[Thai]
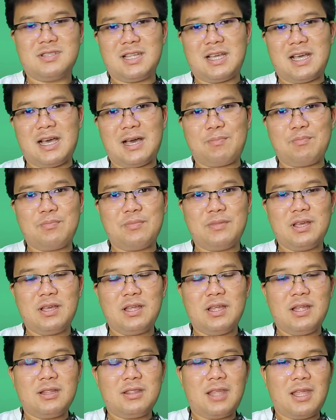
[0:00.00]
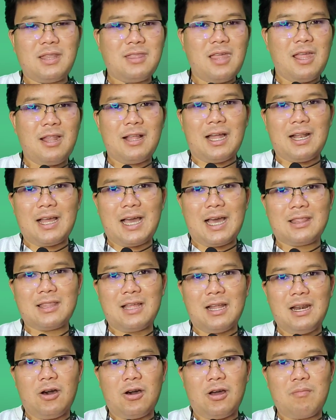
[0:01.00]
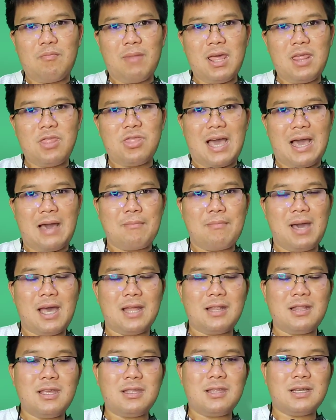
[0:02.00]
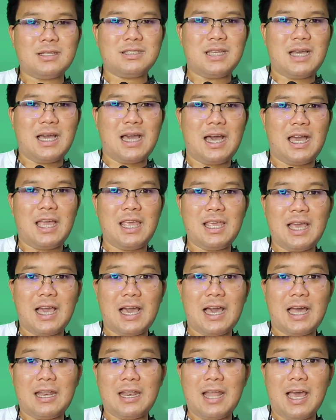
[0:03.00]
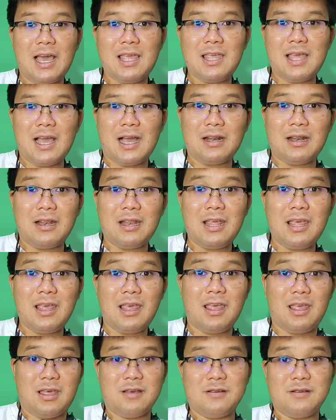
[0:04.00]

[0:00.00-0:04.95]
นะครับติดติดขัดขัดตลอดไม่สามารถที่จะใช้งานได้อย่างดี